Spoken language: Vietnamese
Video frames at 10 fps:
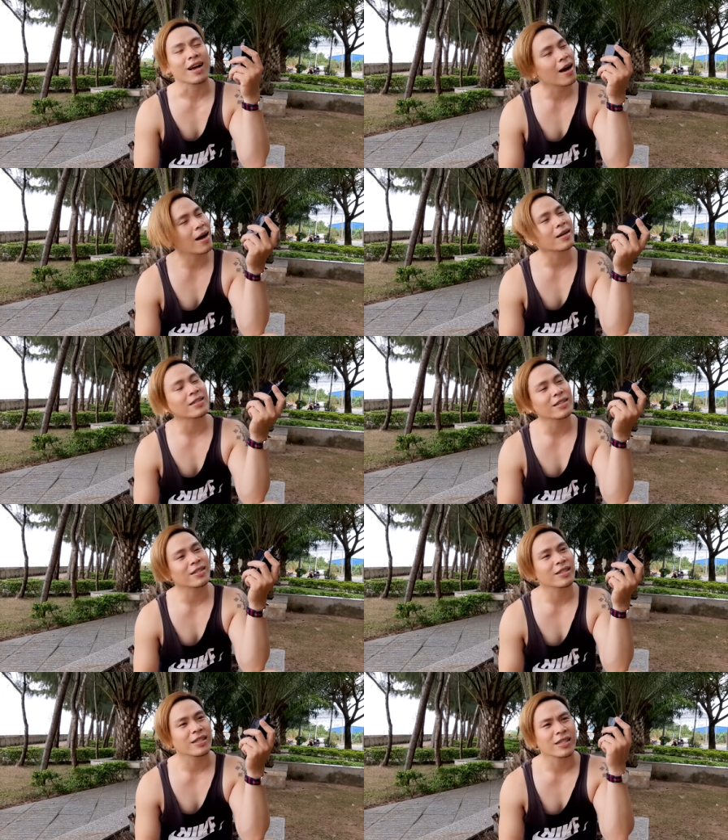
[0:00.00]
god
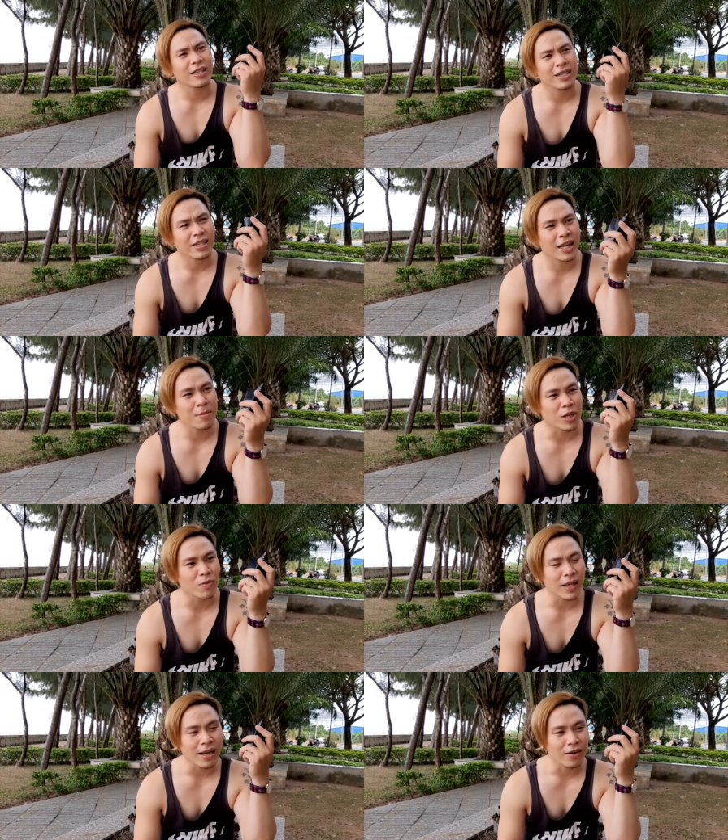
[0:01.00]
khi mà
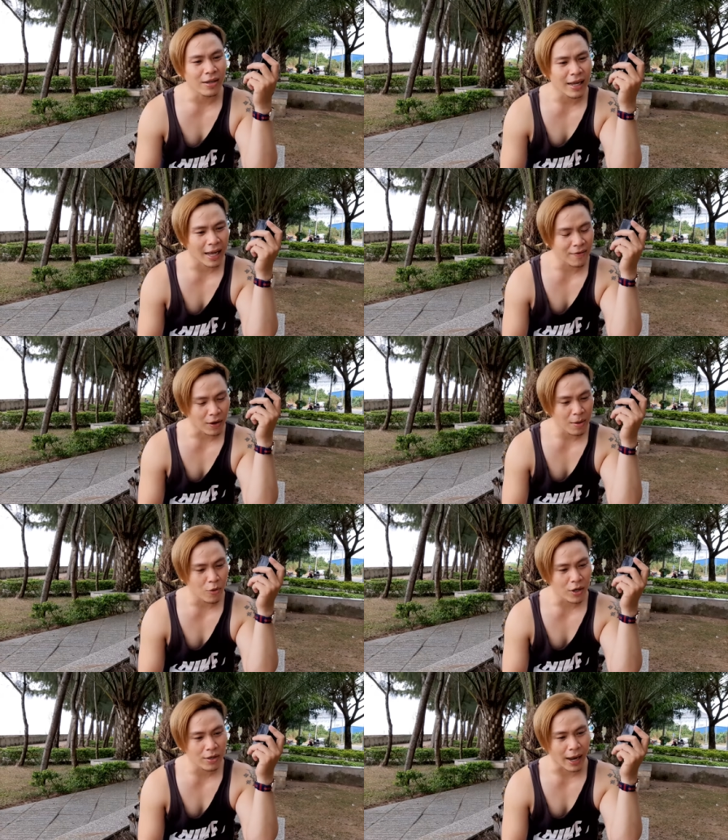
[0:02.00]
chúng ta ngửi ngay vào cái
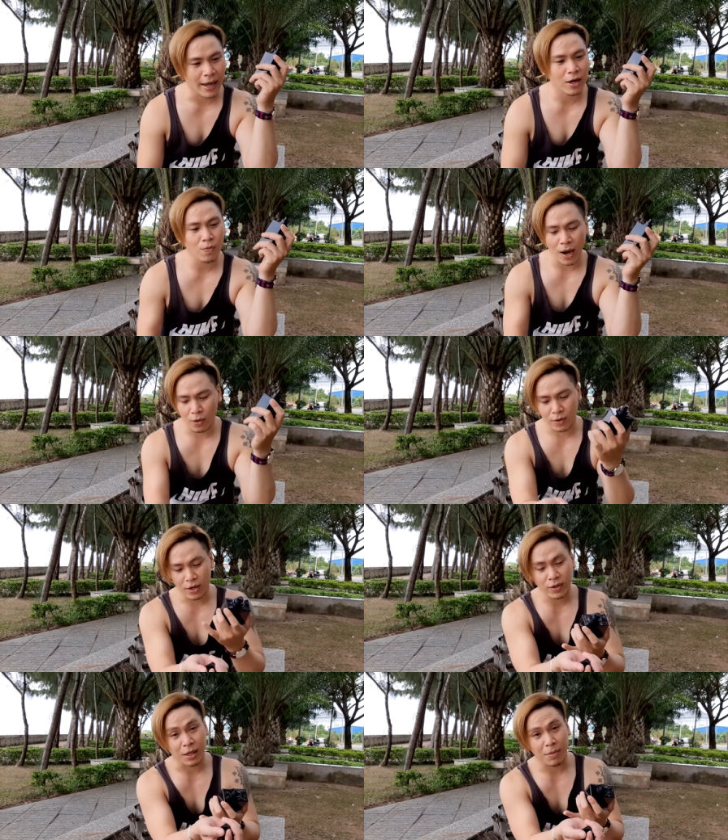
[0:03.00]
mùi hương này ấy, lúc đầu
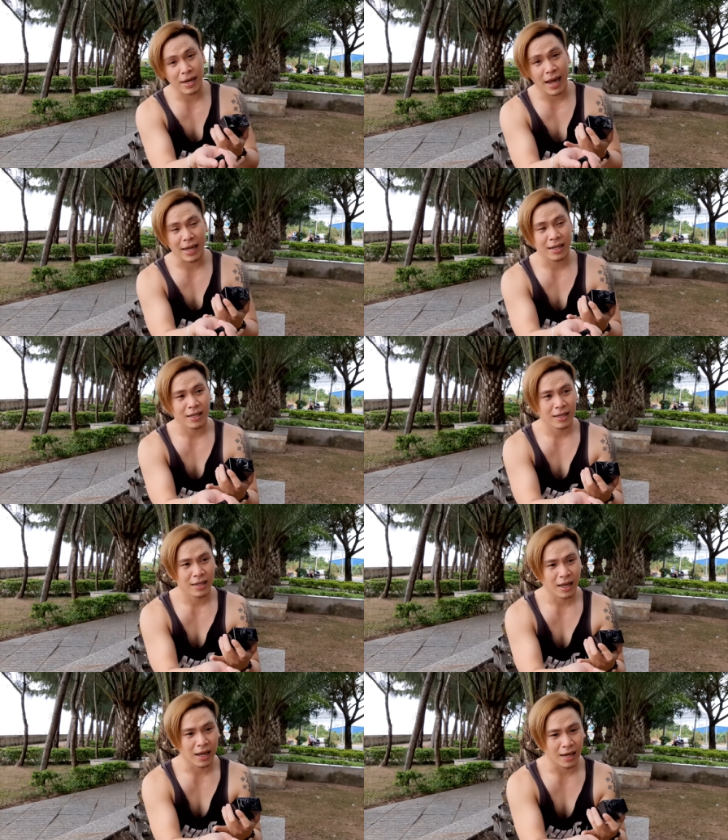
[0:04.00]
lĩnh có xịt bên đây
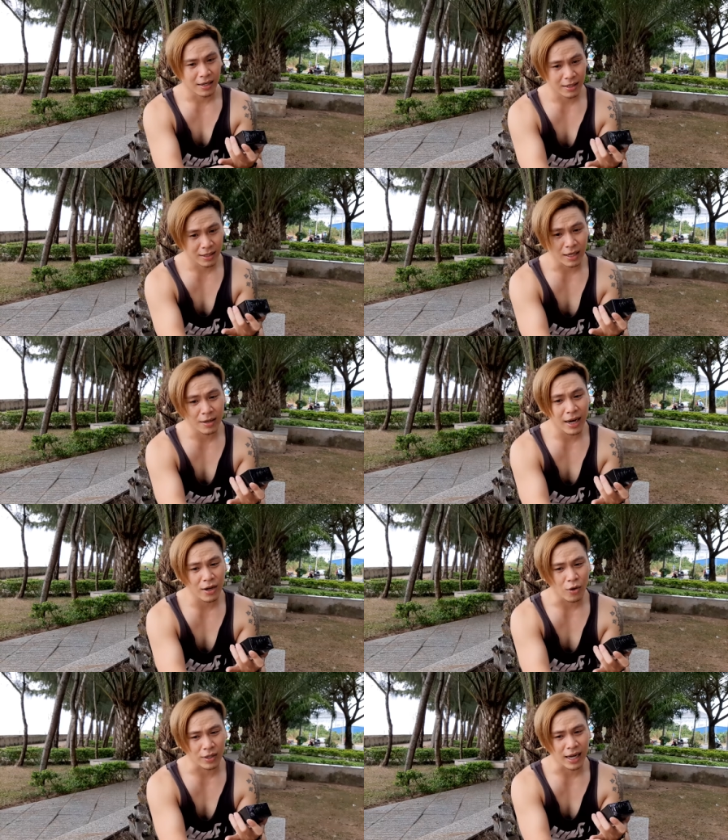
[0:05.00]
à, xịt bên đây
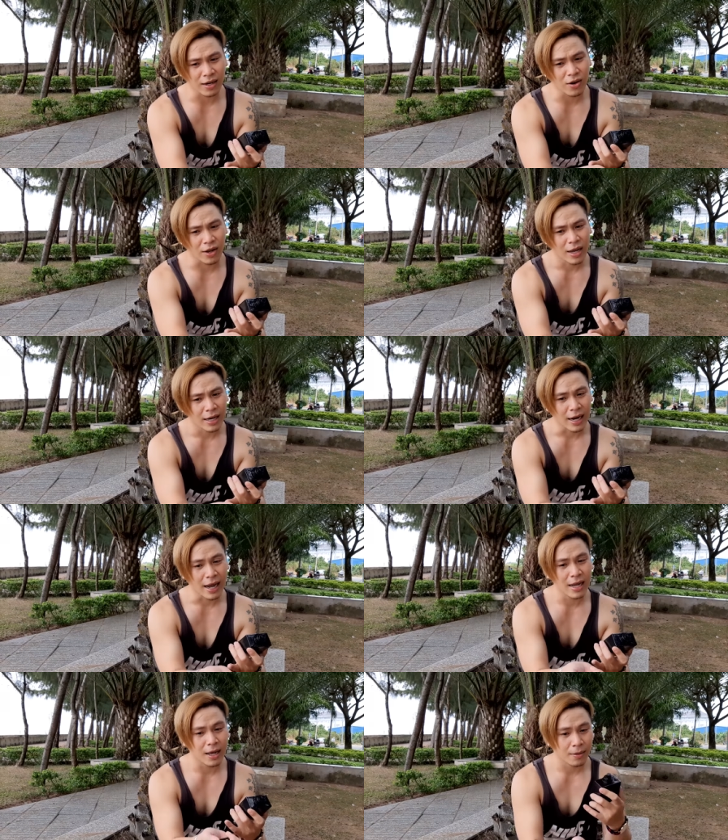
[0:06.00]
rồi sẵn rồi
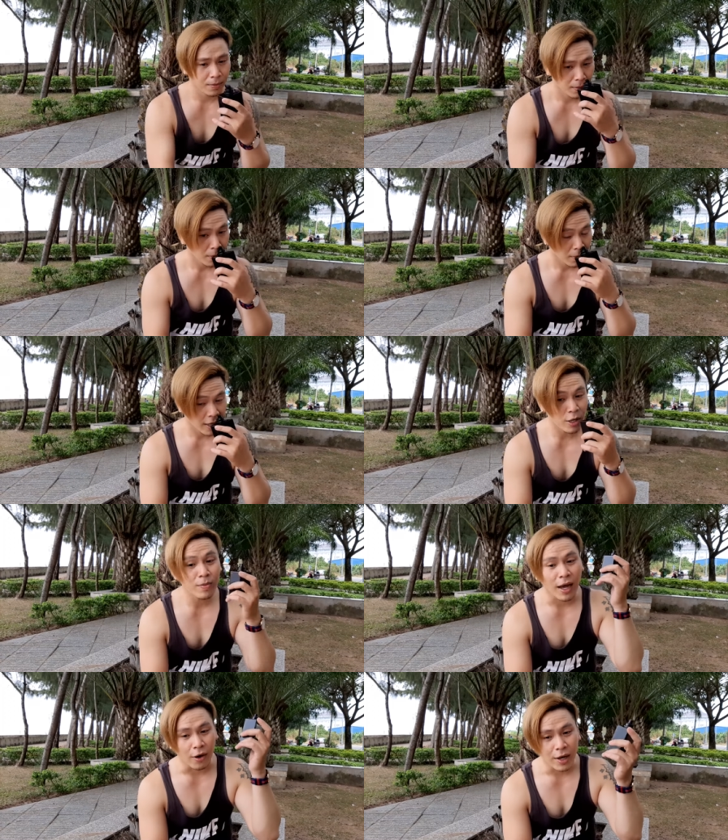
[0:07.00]
để à, khi
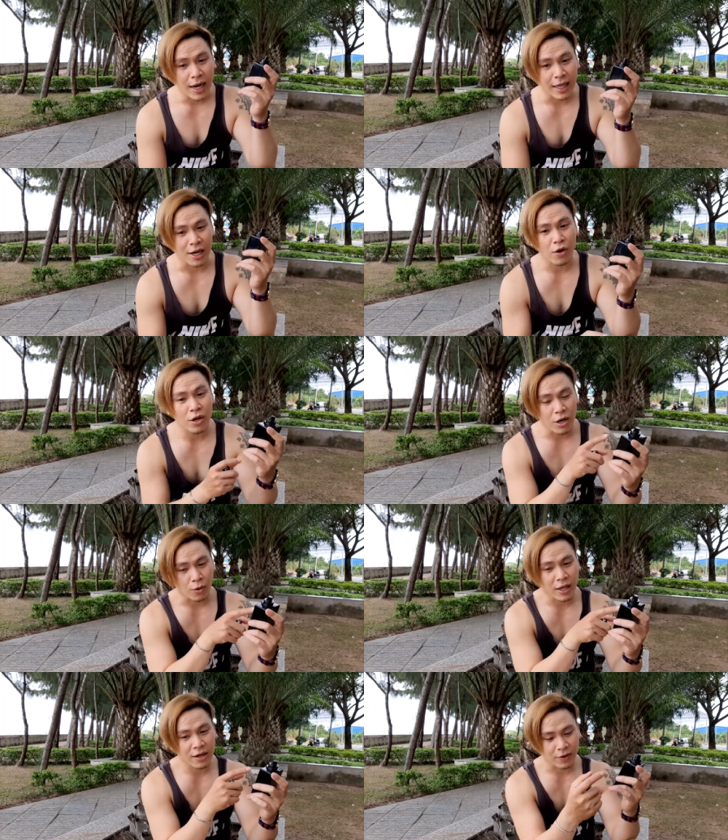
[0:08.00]
chúng ta hửi ở đây thì nó hương
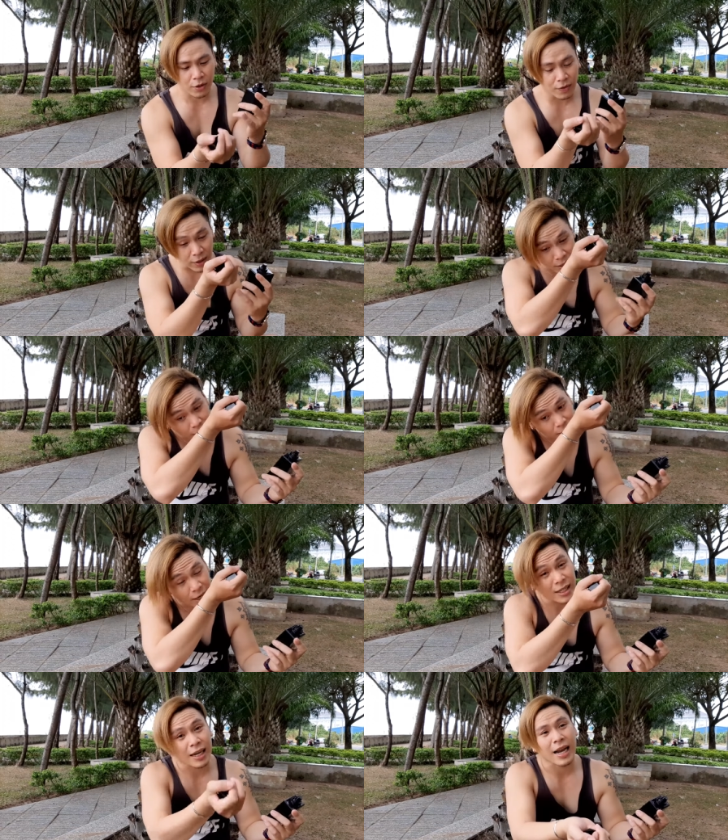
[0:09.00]
đầu tiên mà
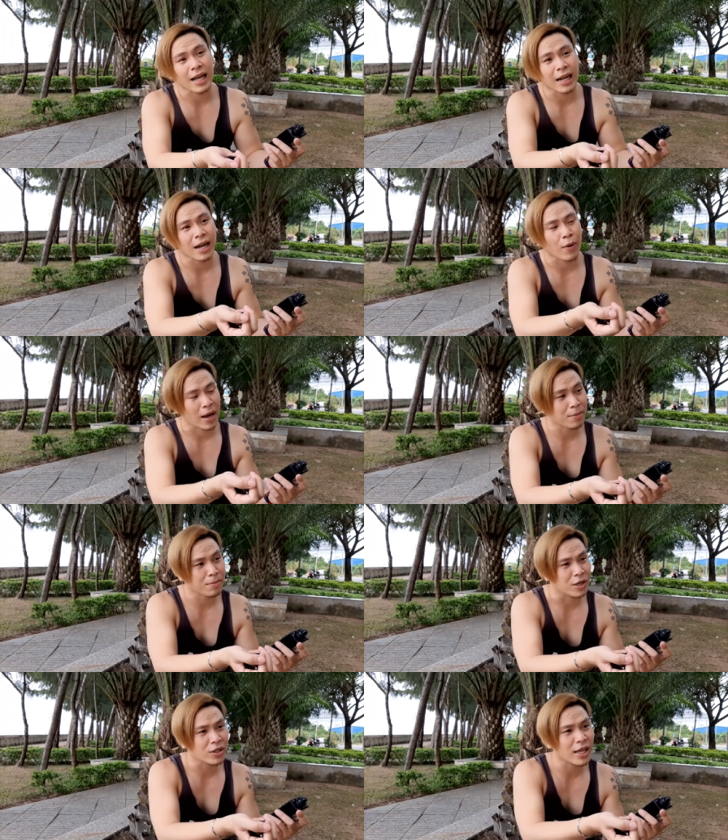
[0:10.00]
lĩnh xịt đây cách đây khoảng
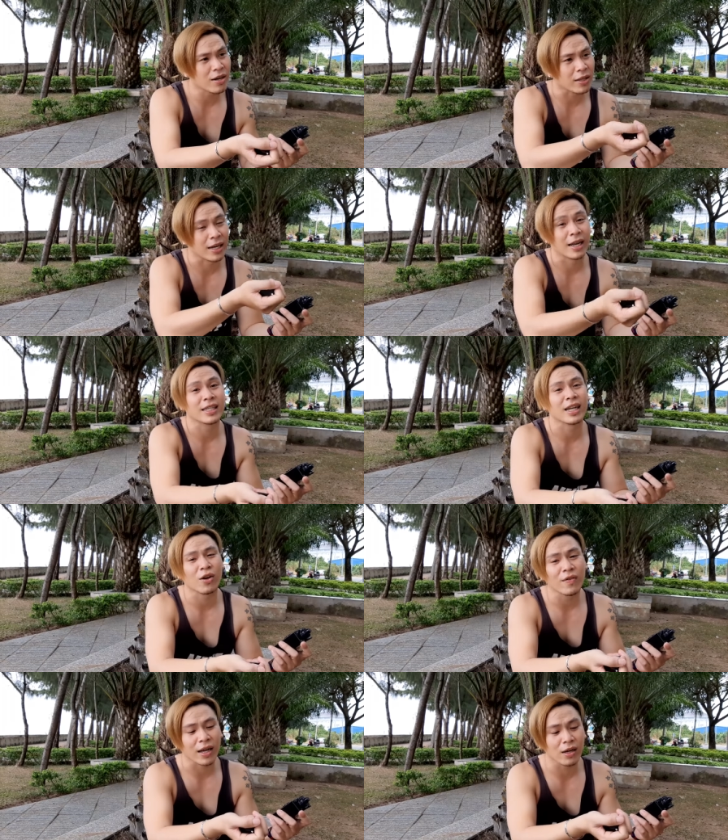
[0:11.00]
nửa tiếng rồi thì lĩnh sẽ
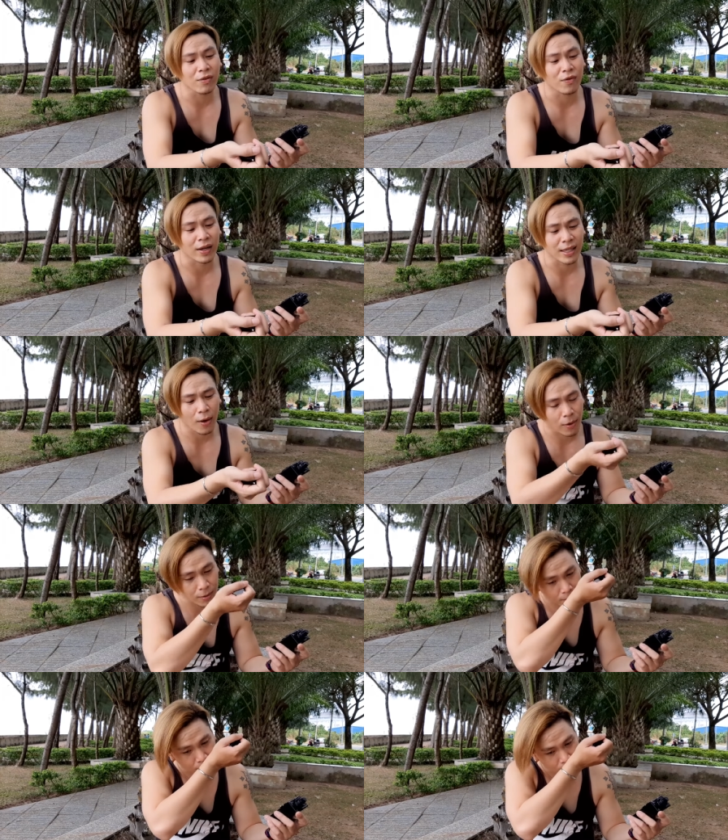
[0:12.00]
nói về cái hương về sau
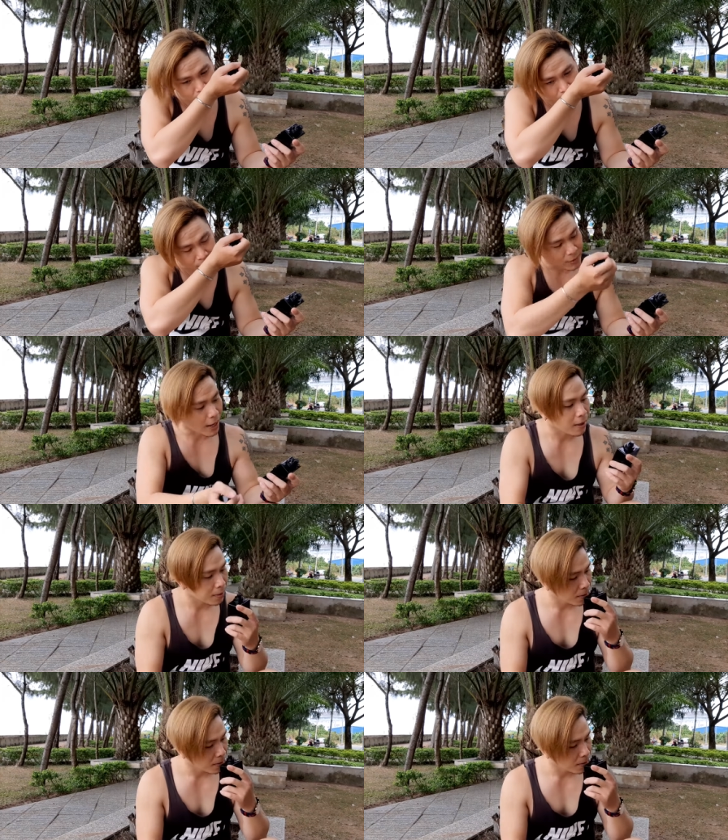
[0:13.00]
đấy